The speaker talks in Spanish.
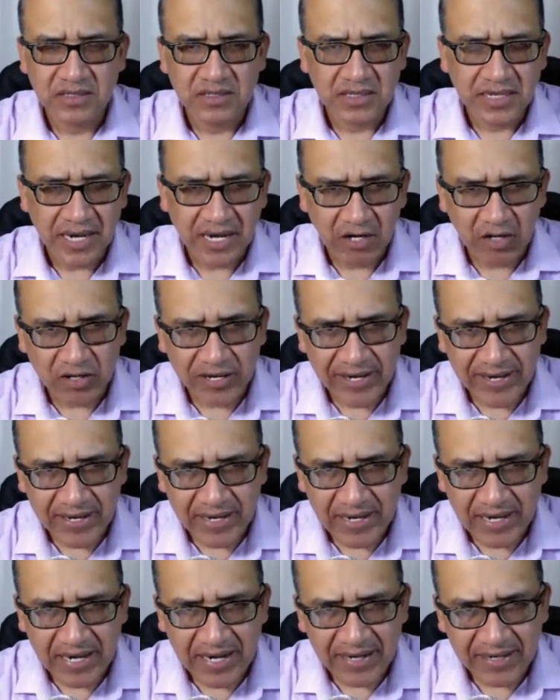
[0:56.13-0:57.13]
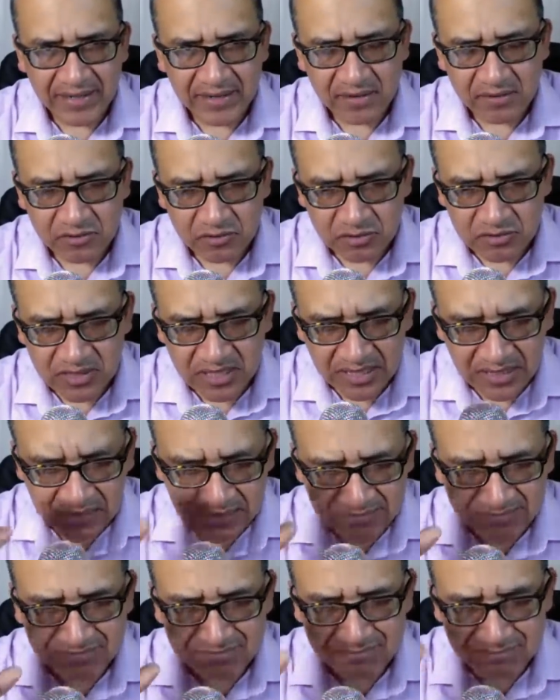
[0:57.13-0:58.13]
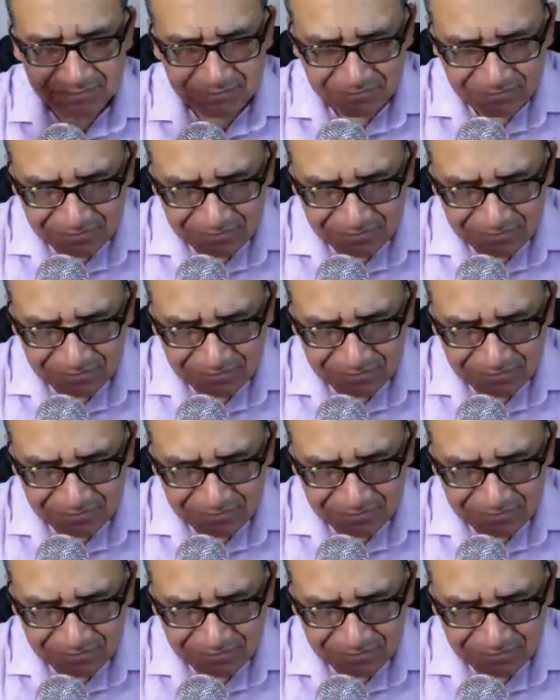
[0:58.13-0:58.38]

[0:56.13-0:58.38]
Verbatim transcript: Ahora hay una